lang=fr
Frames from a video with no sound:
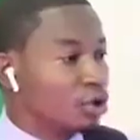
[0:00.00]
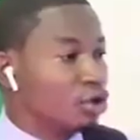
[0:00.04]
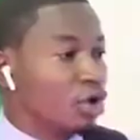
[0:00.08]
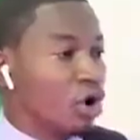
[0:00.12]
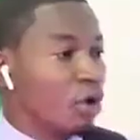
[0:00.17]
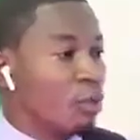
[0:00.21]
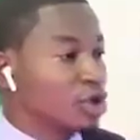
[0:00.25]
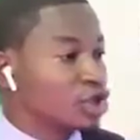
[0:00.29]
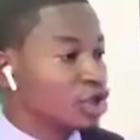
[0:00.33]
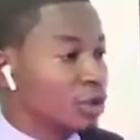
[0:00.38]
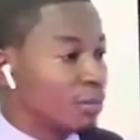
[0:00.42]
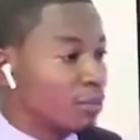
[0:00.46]

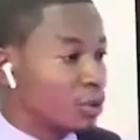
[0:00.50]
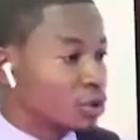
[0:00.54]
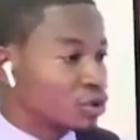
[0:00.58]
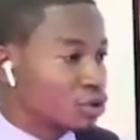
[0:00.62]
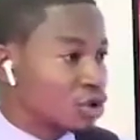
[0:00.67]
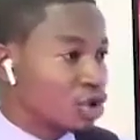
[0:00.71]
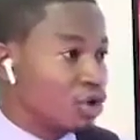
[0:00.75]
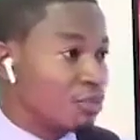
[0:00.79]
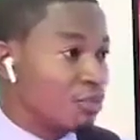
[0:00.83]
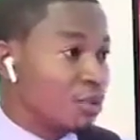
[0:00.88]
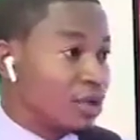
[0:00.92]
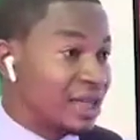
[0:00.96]
Donc moi, je pense
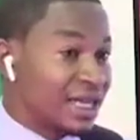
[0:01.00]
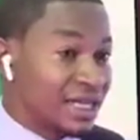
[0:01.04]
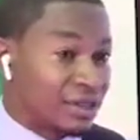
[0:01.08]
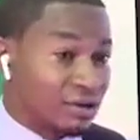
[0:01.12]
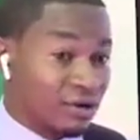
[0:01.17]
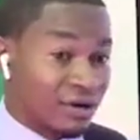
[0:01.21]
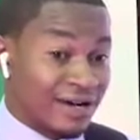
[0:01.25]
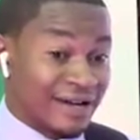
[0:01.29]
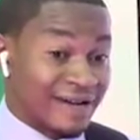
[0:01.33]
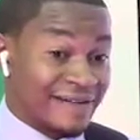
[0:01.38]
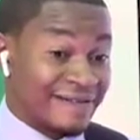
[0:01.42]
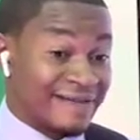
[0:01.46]
qu'il peut
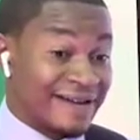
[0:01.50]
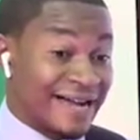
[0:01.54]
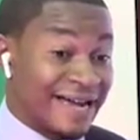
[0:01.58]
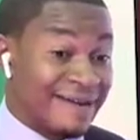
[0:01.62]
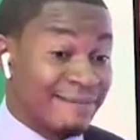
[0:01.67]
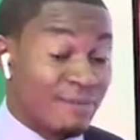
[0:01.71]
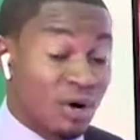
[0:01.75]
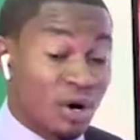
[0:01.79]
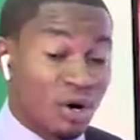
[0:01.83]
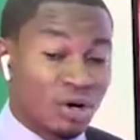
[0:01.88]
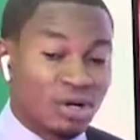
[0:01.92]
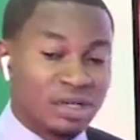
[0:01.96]
être
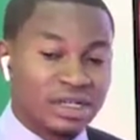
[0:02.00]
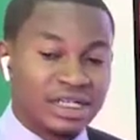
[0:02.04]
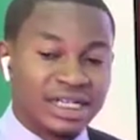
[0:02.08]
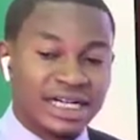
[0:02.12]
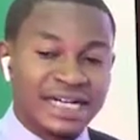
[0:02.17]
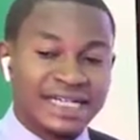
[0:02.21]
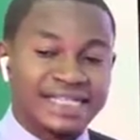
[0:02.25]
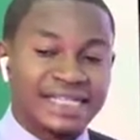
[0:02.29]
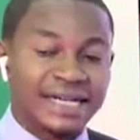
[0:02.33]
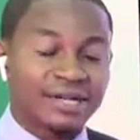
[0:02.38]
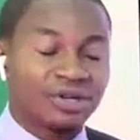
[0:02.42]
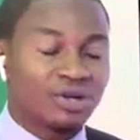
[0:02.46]
vraiment
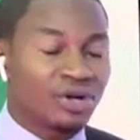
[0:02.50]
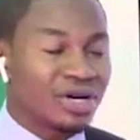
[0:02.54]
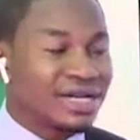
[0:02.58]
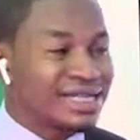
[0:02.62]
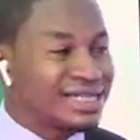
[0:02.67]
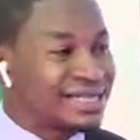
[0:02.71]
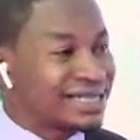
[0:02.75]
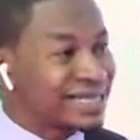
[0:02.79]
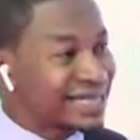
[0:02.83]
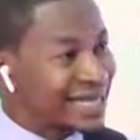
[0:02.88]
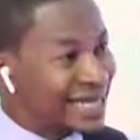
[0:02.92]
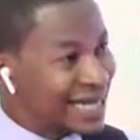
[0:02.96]
euh, cet
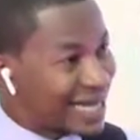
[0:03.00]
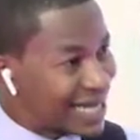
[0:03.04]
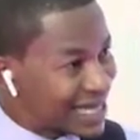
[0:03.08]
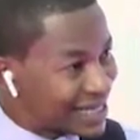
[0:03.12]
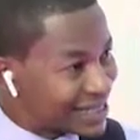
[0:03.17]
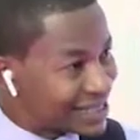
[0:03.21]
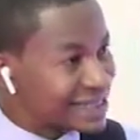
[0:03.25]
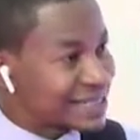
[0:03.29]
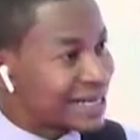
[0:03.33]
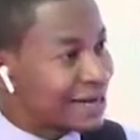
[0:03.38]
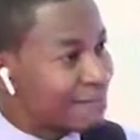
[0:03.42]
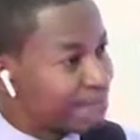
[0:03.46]
œil
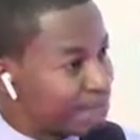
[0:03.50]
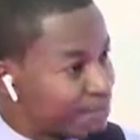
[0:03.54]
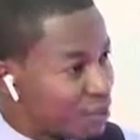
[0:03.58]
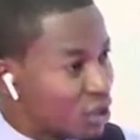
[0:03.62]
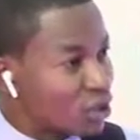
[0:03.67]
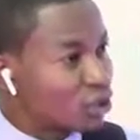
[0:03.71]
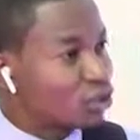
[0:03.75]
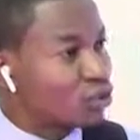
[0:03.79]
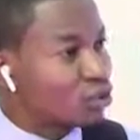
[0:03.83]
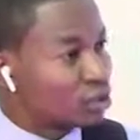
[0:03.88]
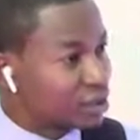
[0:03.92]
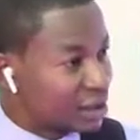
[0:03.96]
très
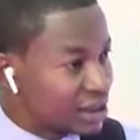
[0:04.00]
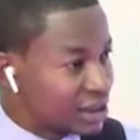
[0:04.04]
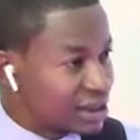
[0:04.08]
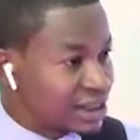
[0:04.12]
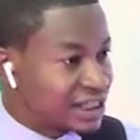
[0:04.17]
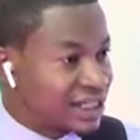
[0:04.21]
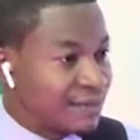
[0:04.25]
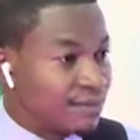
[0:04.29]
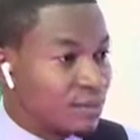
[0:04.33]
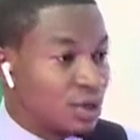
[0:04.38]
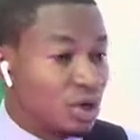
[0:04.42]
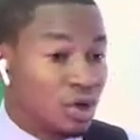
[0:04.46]

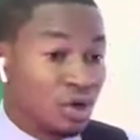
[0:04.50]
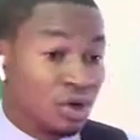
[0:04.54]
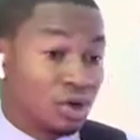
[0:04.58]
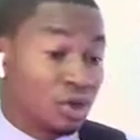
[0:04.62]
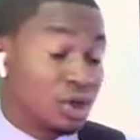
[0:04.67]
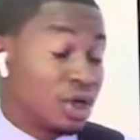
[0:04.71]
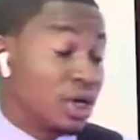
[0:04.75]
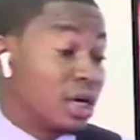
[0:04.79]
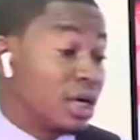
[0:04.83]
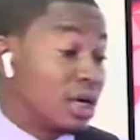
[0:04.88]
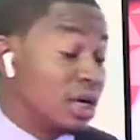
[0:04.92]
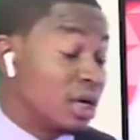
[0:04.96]
importantissime
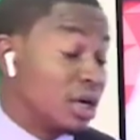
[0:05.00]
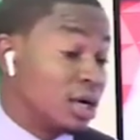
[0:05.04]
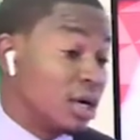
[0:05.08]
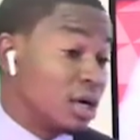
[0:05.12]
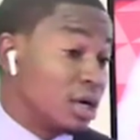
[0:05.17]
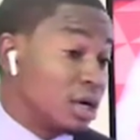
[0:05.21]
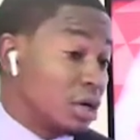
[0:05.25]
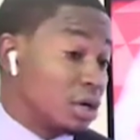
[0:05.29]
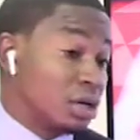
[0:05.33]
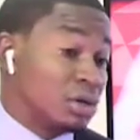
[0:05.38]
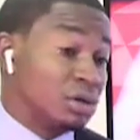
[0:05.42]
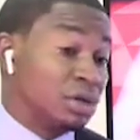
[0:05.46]
que
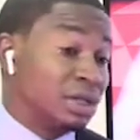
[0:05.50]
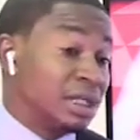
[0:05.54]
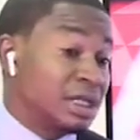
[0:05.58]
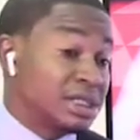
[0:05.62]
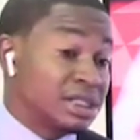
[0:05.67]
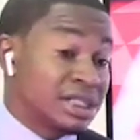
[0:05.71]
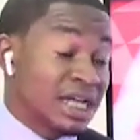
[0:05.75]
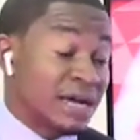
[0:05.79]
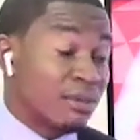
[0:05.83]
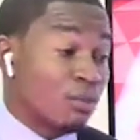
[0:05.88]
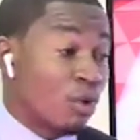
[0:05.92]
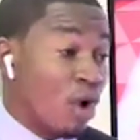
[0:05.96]
euh,
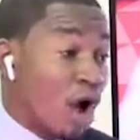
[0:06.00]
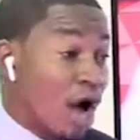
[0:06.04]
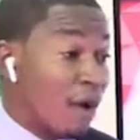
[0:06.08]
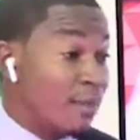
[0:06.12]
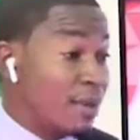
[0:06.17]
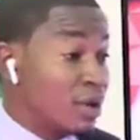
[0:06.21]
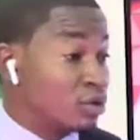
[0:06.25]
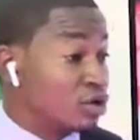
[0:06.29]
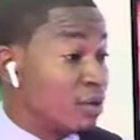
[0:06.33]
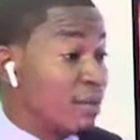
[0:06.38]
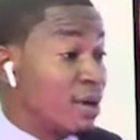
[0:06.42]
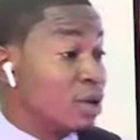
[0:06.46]
aura
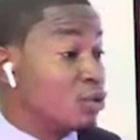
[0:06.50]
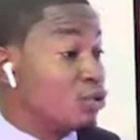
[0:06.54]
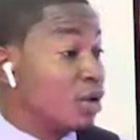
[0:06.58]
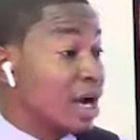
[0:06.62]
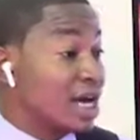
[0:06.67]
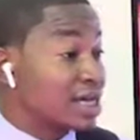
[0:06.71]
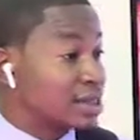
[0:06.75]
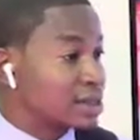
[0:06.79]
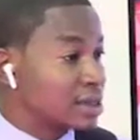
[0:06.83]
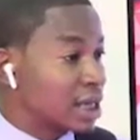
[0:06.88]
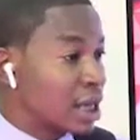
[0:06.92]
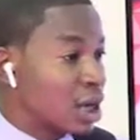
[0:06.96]
besoin, mais du
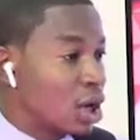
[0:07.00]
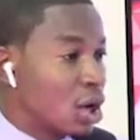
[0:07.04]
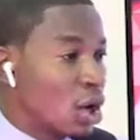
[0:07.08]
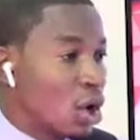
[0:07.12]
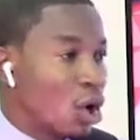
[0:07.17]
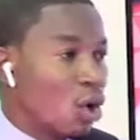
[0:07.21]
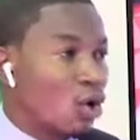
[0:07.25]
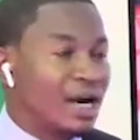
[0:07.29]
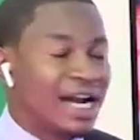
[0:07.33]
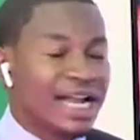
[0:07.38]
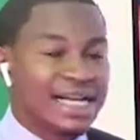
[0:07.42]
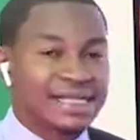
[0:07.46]
reste,
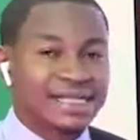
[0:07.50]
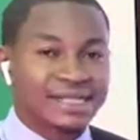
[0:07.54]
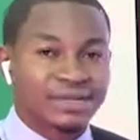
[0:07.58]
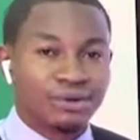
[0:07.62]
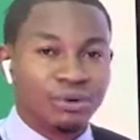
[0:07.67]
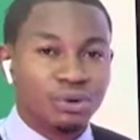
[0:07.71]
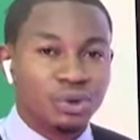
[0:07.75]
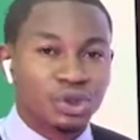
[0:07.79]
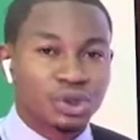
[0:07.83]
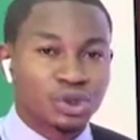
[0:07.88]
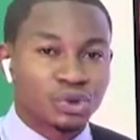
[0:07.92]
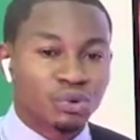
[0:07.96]
on laisse
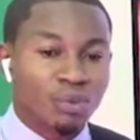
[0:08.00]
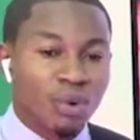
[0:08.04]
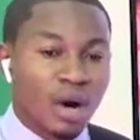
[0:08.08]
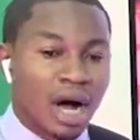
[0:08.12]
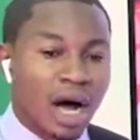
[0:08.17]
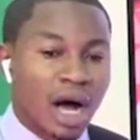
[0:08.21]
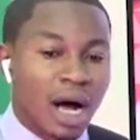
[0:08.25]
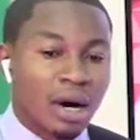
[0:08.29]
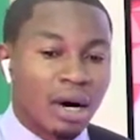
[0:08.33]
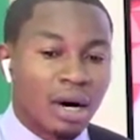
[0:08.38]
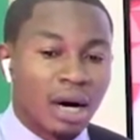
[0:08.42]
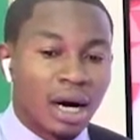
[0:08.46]
le
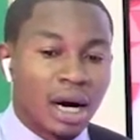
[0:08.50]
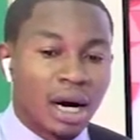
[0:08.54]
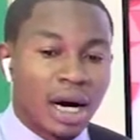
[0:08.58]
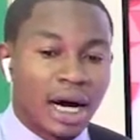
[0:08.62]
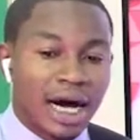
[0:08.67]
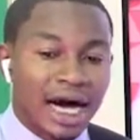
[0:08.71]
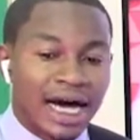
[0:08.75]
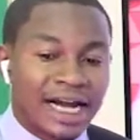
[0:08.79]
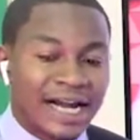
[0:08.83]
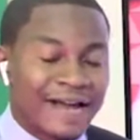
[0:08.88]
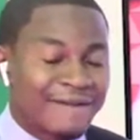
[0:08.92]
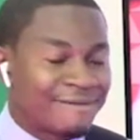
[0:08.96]
choix
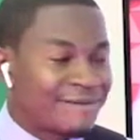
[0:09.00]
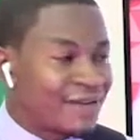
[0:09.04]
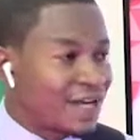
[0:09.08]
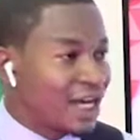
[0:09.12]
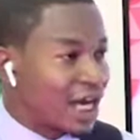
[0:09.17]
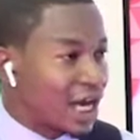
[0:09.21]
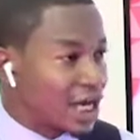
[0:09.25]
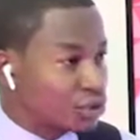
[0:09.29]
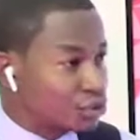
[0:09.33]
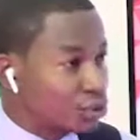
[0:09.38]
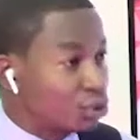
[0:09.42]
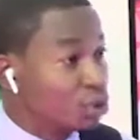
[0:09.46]
à, la
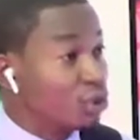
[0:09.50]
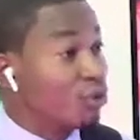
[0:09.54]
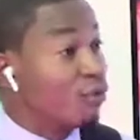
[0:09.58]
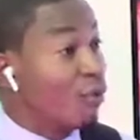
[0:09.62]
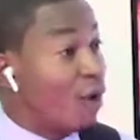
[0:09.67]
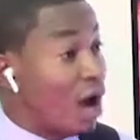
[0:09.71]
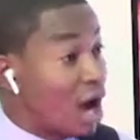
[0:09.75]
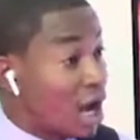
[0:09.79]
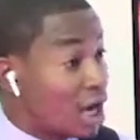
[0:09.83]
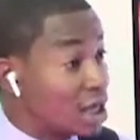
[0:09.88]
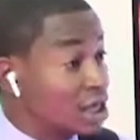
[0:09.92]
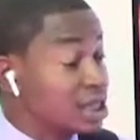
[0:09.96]
fédération de
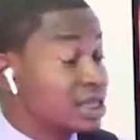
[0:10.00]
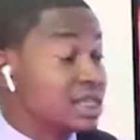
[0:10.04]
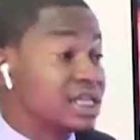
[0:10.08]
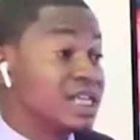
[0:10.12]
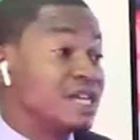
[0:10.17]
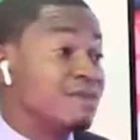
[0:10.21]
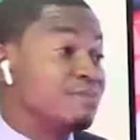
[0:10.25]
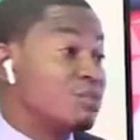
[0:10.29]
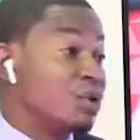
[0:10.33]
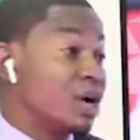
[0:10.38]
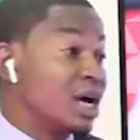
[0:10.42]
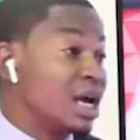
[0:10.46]
voir
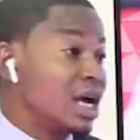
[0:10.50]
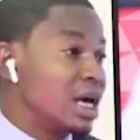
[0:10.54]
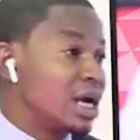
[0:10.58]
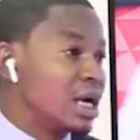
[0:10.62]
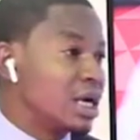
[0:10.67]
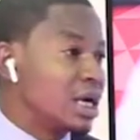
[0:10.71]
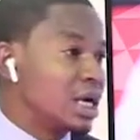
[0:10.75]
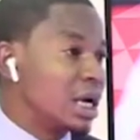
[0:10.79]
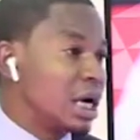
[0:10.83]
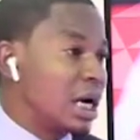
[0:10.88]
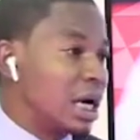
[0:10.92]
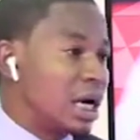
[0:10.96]
qui pourrait
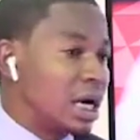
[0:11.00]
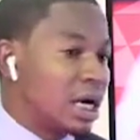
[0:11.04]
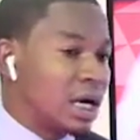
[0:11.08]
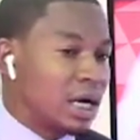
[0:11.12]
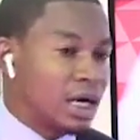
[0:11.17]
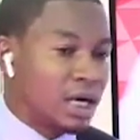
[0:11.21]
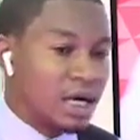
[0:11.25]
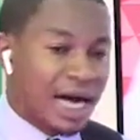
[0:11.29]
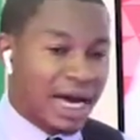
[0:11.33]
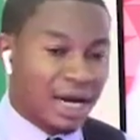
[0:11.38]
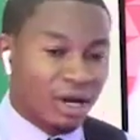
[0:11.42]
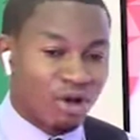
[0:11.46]

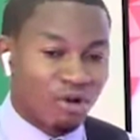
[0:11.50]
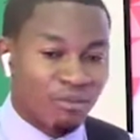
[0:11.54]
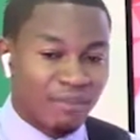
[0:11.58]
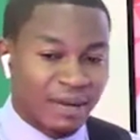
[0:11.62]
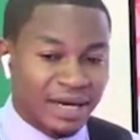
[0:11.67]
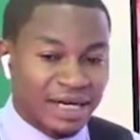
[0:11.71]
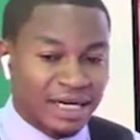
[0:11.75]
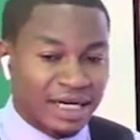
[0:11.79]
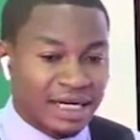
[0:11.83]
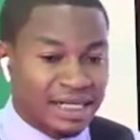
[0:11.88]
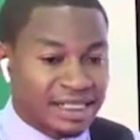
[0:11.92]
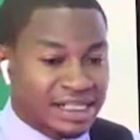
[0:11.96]
euh,
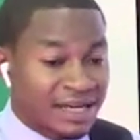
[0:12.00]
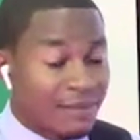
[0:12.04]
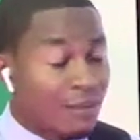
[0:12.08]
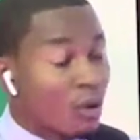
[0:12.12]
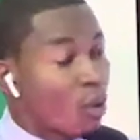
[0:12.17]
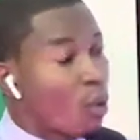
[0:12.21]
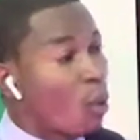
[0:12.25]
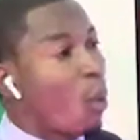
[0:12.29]
accompagner Dessab.